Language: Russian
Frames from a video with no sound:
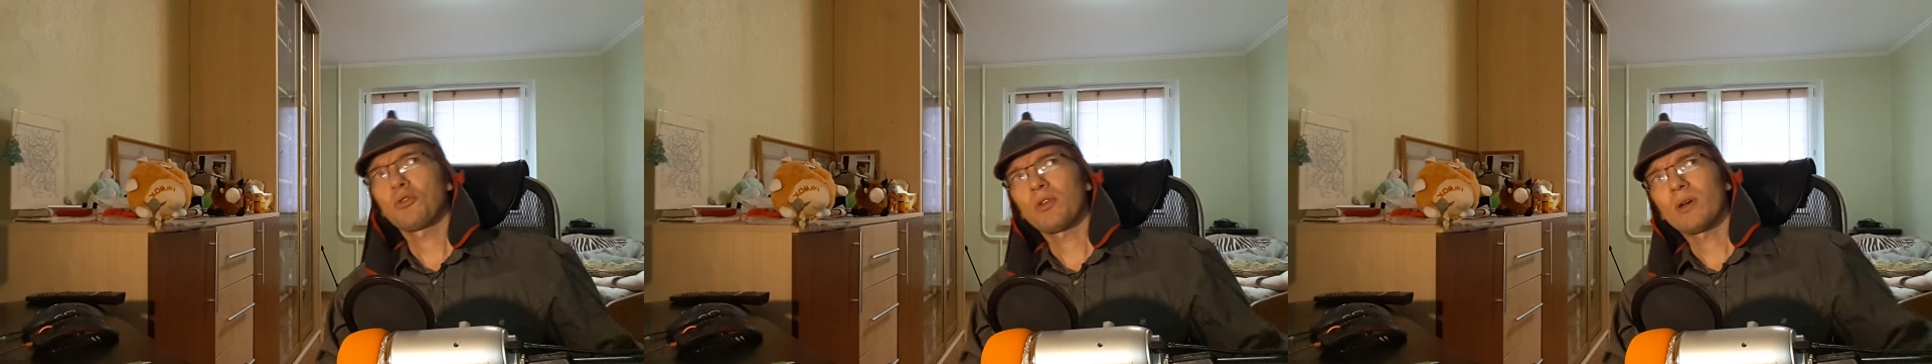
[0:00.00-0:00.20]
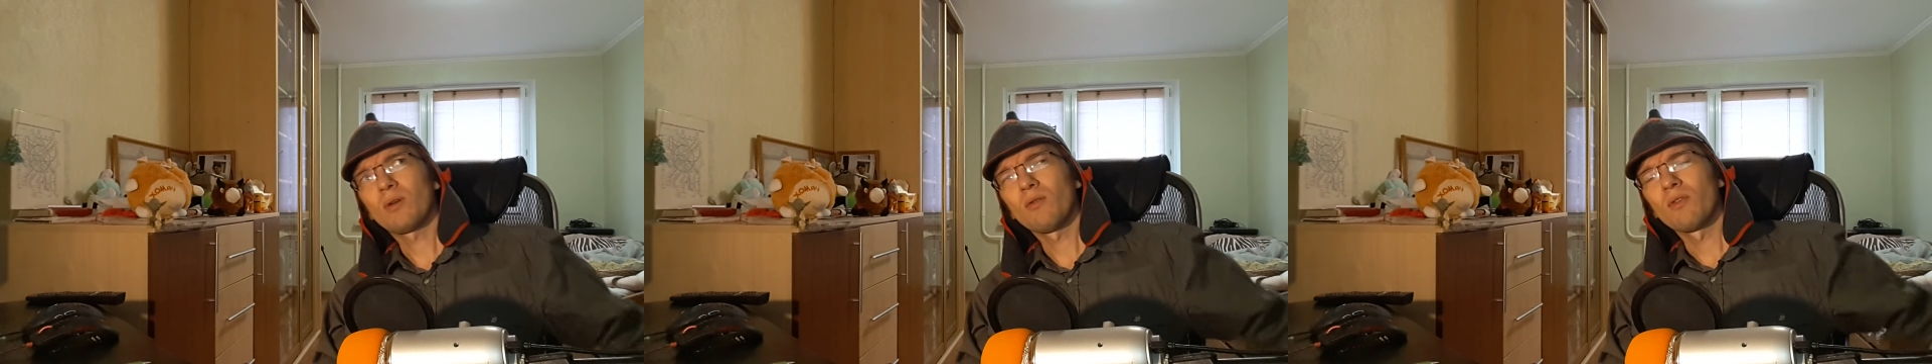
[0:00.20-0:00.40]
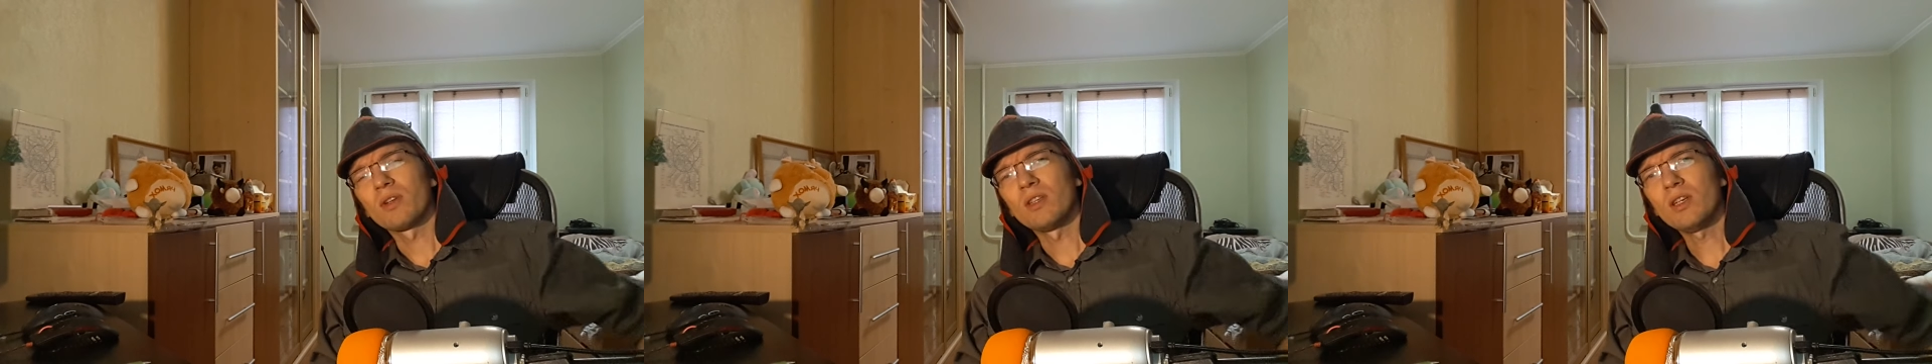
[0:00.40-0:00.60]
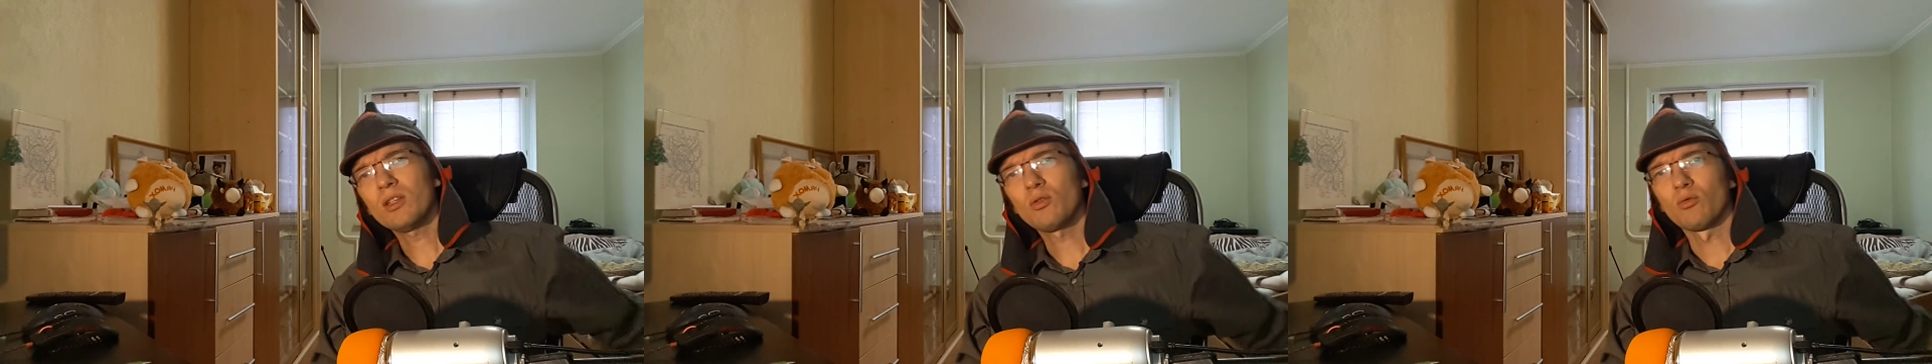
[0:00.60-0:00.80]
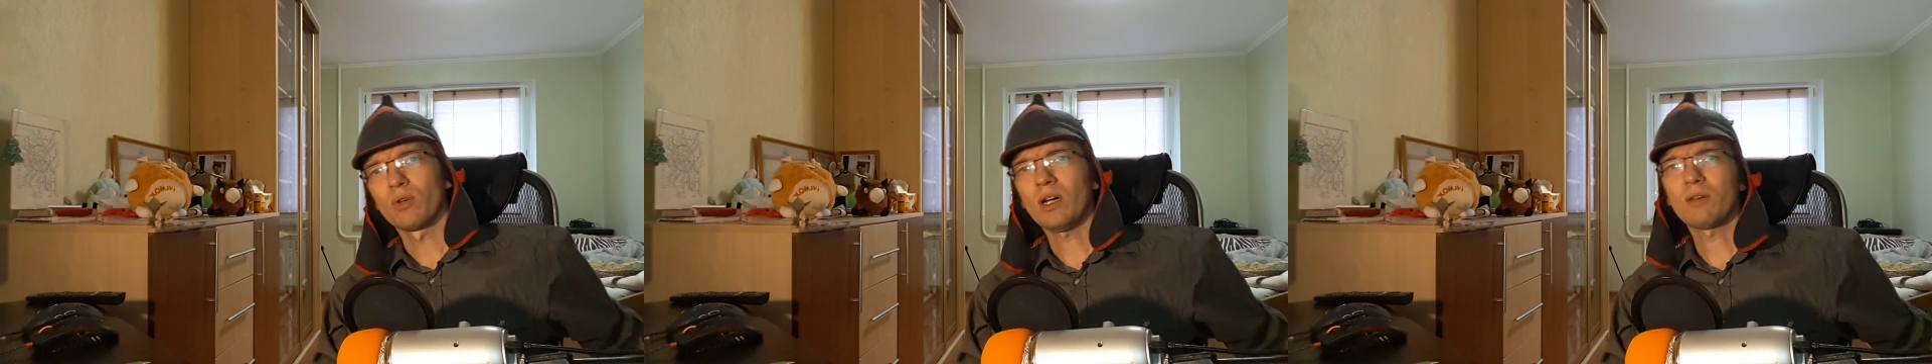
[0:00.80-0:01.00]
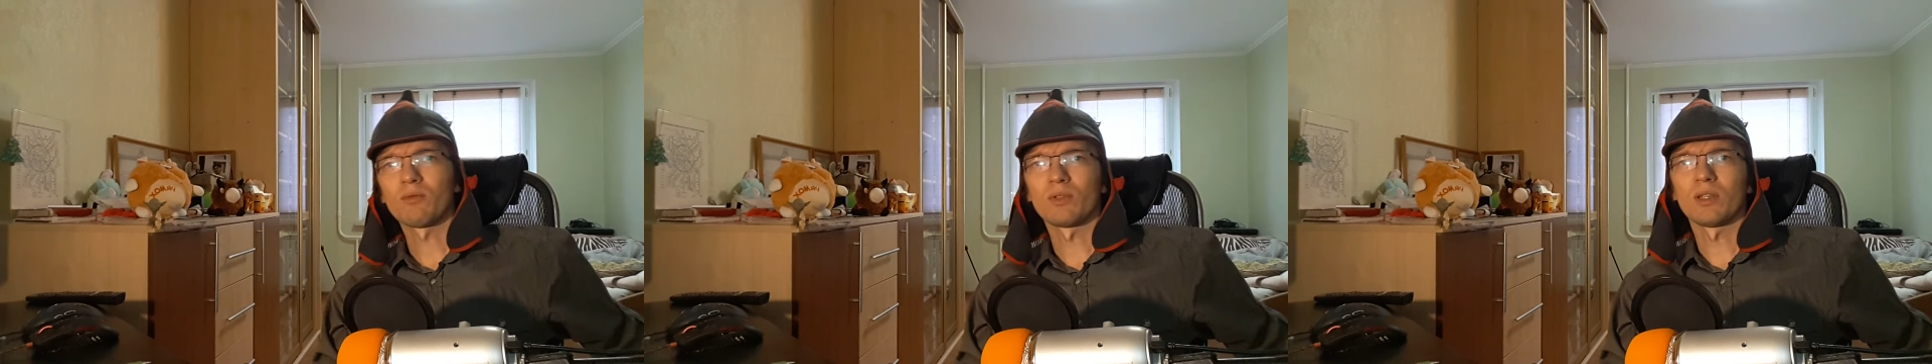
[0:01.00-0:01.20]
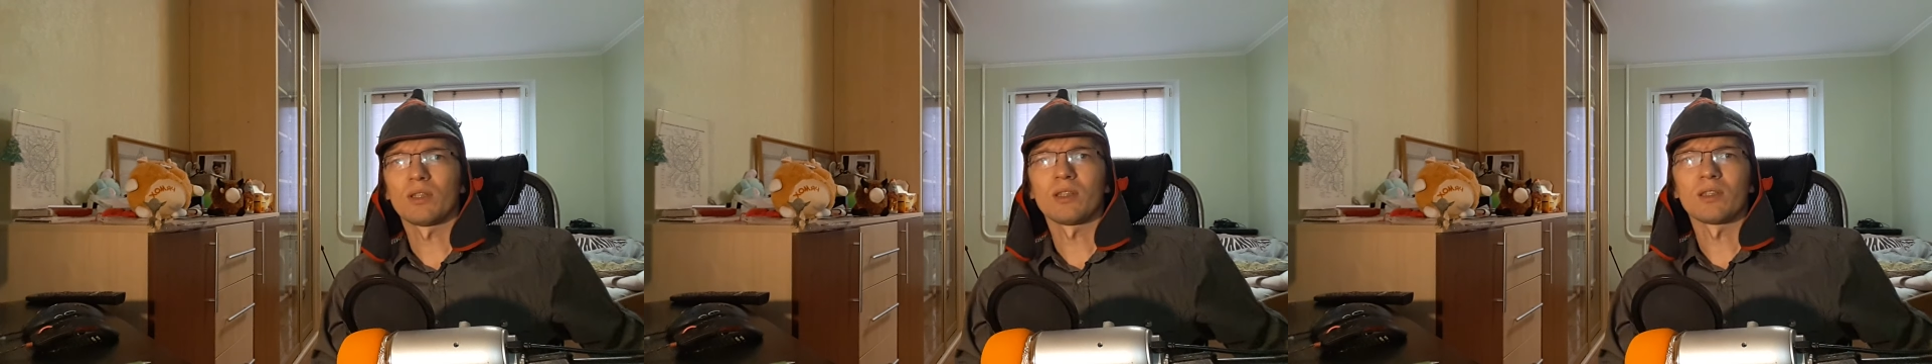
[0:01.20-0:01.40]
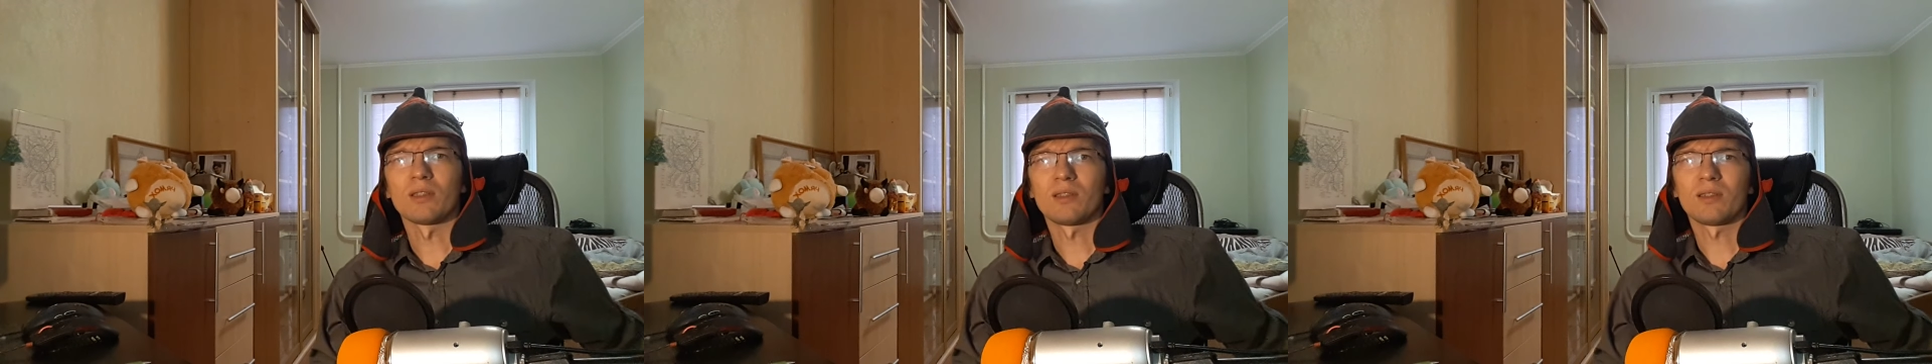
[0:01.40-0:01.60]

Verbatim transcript: такого нету, как вот эта